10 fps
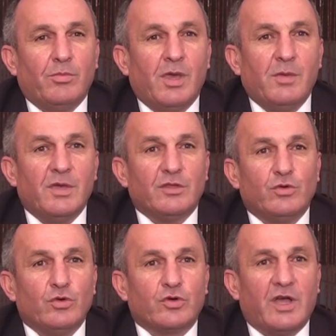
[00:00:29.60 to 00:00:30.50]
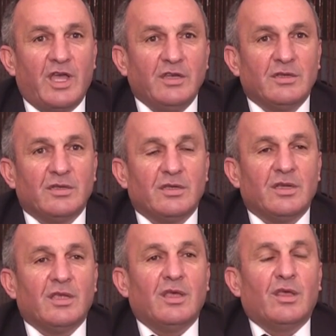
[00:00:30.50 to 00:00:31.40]
Mehmet Gürkan
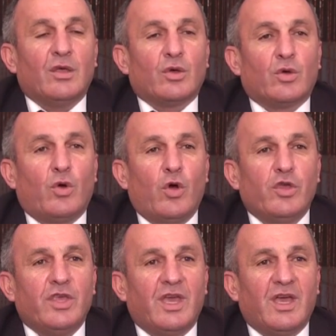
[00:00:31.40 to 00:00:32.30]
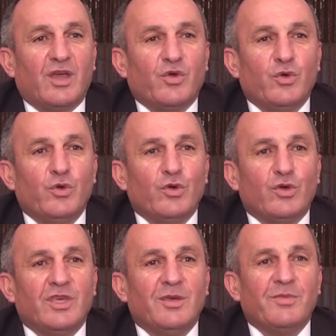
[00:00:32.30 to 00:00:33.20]
Konya
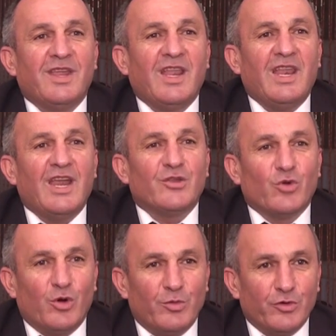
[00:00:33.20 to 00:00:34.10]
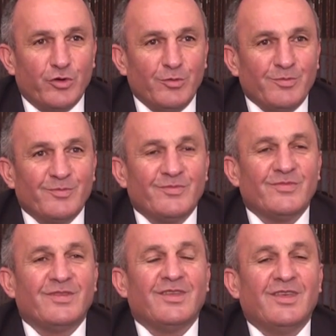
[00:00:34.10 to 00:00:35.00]
Hüyük İmrenler doğumluyum. Hı
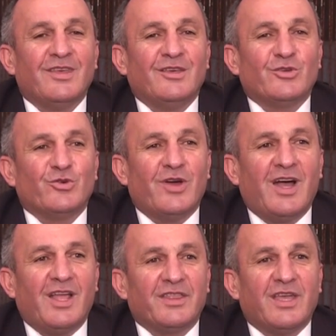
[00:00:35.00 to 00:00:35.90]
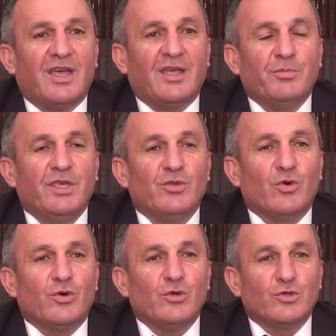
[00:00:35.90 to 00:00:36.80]
hı. Şu anda
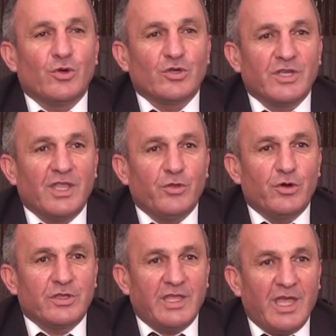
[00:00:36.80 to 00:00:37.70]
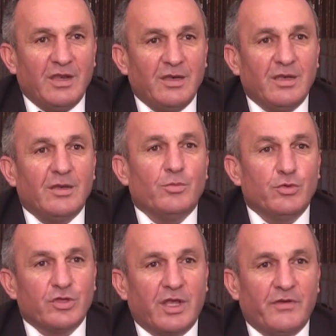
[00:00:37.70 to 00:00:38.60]
1994'ten
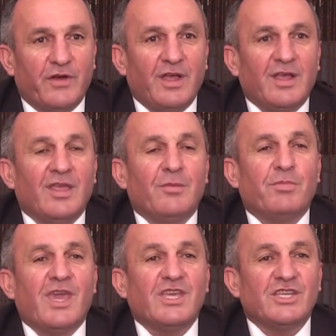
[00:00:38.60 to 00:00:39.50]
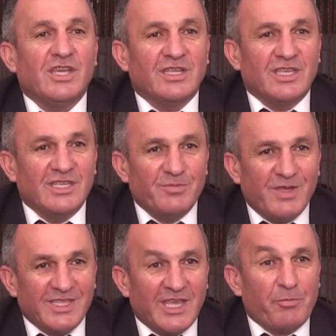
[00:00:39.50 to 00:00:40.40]
bu tarafa Beyşehir'de
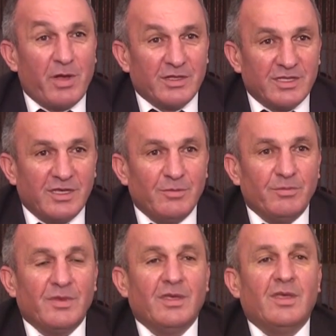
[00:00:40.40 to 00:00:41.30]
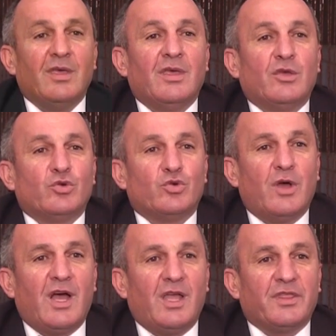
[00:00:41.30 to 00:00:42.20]
hizmet yapmaktayım.
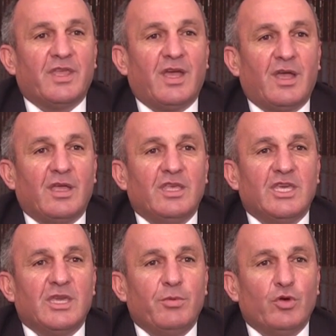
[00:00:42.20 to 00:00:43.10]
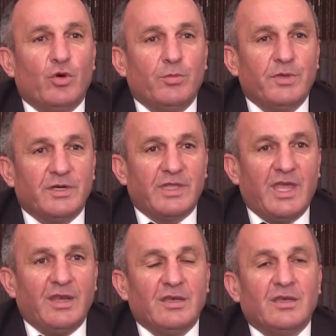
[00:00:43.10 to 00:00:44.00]
Şu anda 2011'den